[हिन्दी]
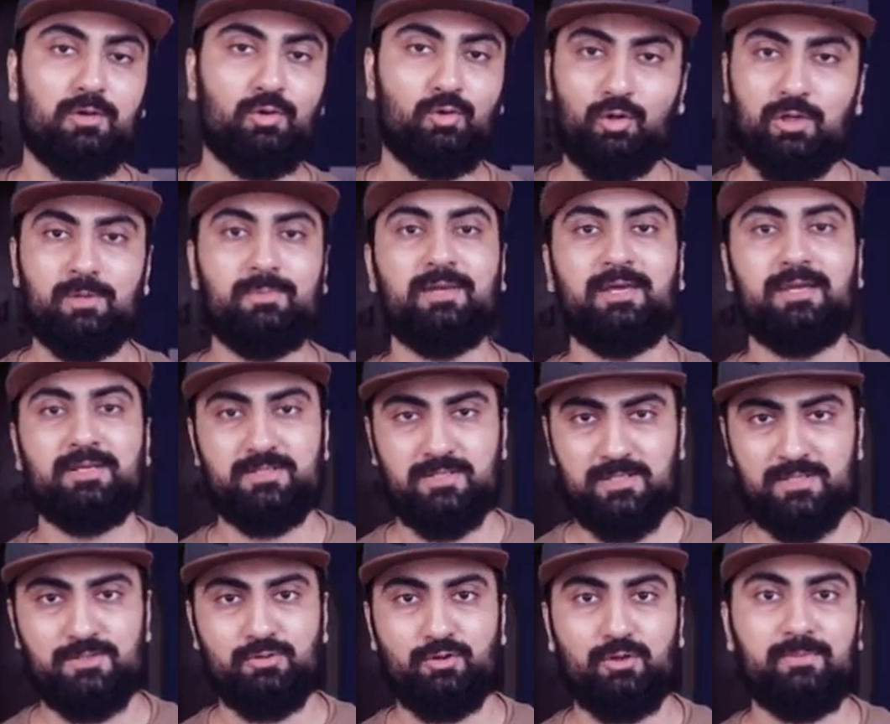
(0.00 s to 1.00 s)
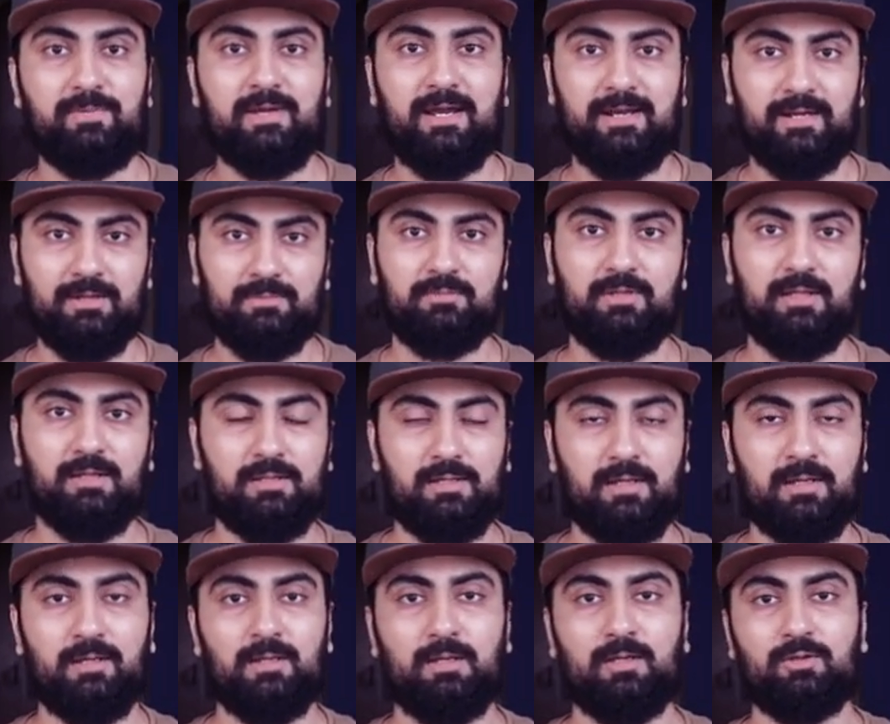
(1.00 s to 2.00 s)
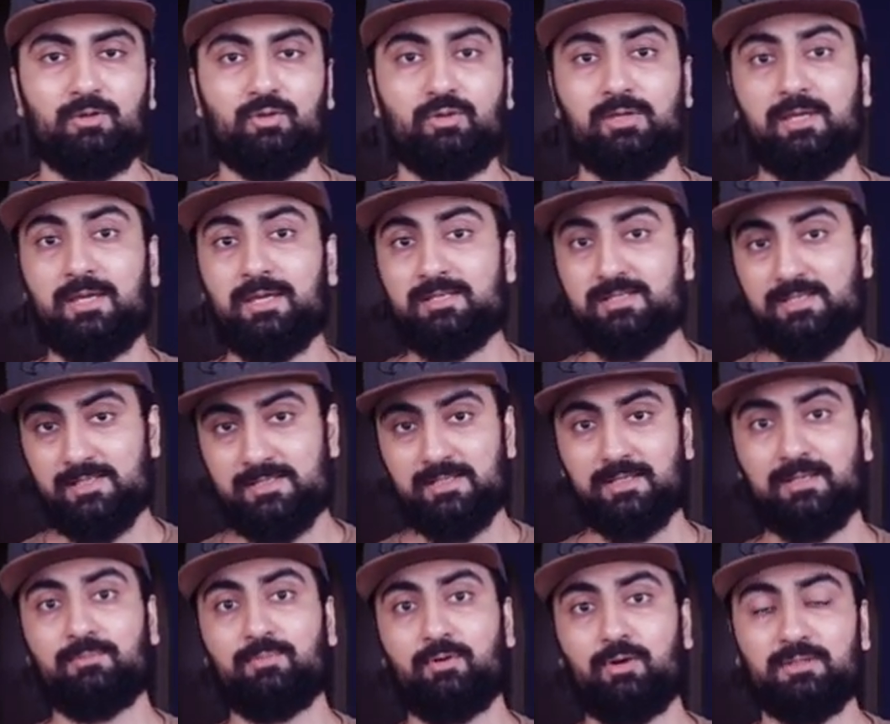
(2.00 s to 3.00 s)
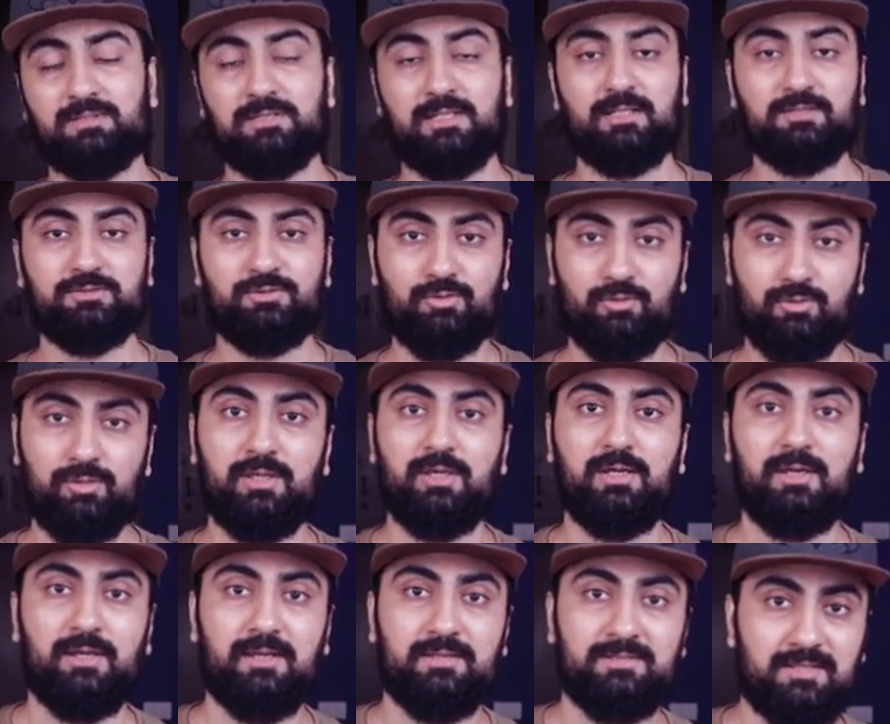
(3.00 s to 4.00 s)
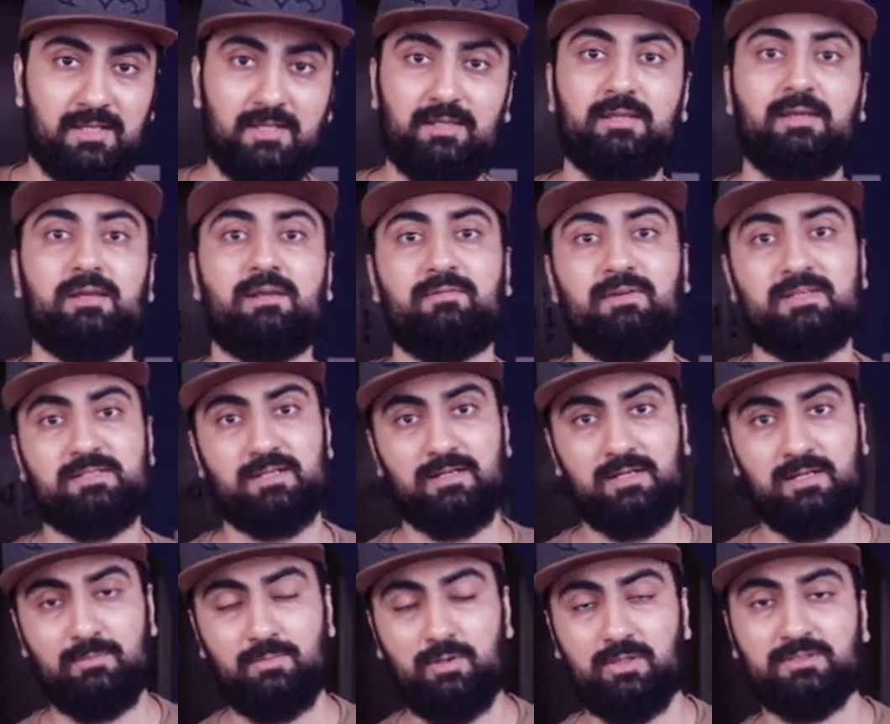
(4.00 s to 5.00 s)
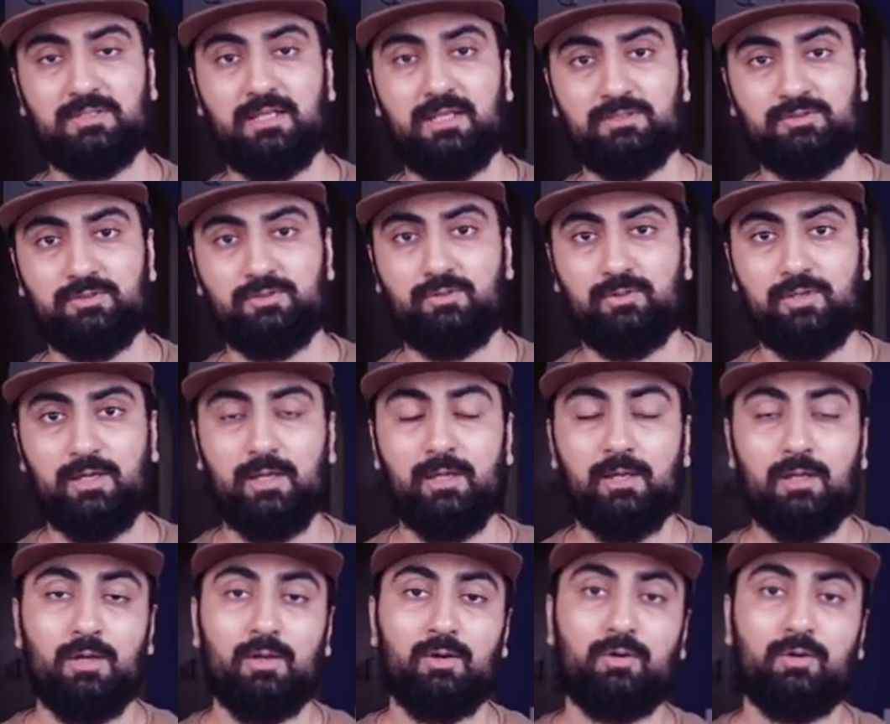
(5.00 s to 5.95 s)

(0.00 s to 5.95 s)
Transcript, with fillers: कोई भी एक चीज़ कोई भी आइटम दे दिया तो ये चीज़ें बहुत ज़्यादा ज़रूरी हैं इसके अंदर इन्वेस्ट करना बहुत ज़्यादा ज़रूरी है